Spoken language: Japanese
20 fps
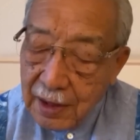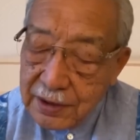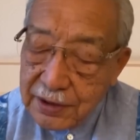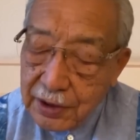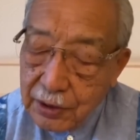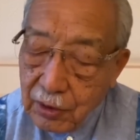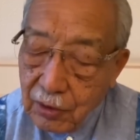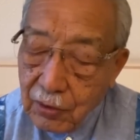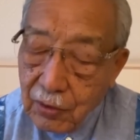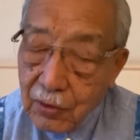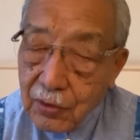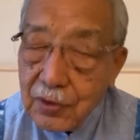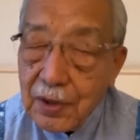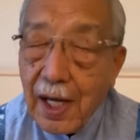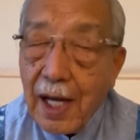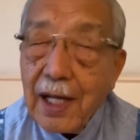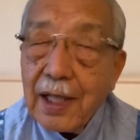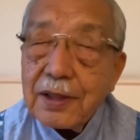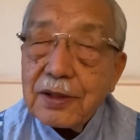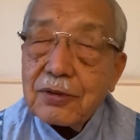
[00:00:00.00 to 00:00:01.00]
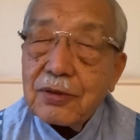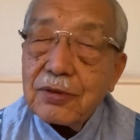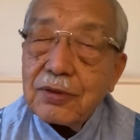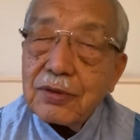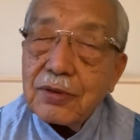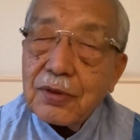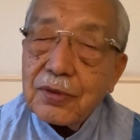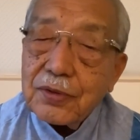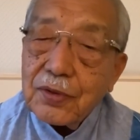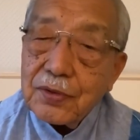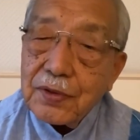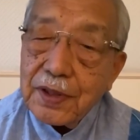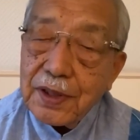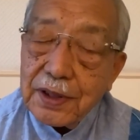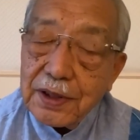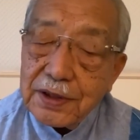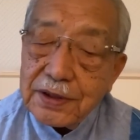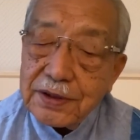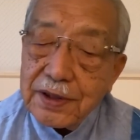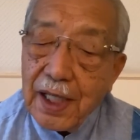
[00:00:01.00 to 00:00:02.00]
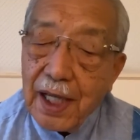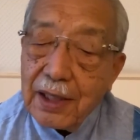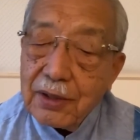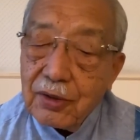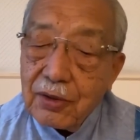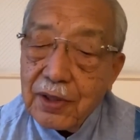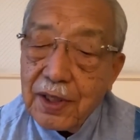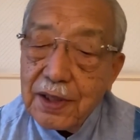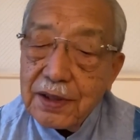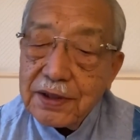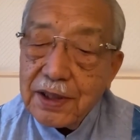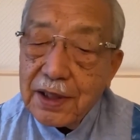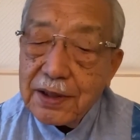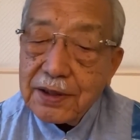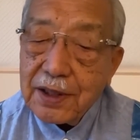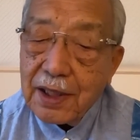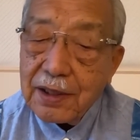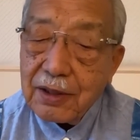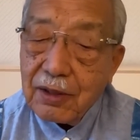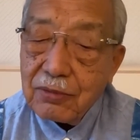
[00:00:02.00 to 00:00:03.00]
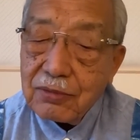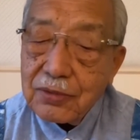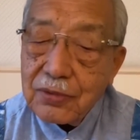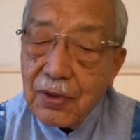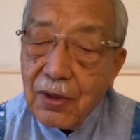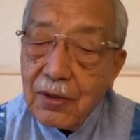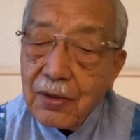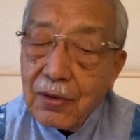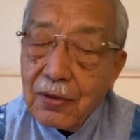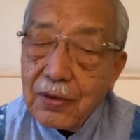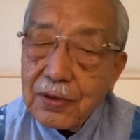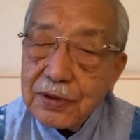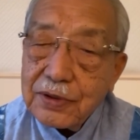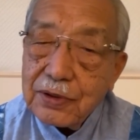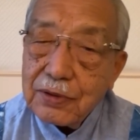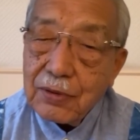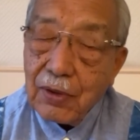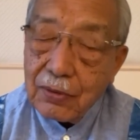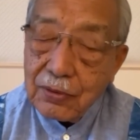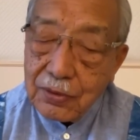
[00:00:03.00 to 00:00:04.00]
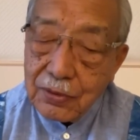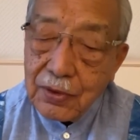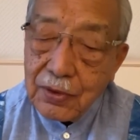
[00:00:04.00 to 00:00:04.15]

ゼロコロナということでですね、あの経済大国の中国、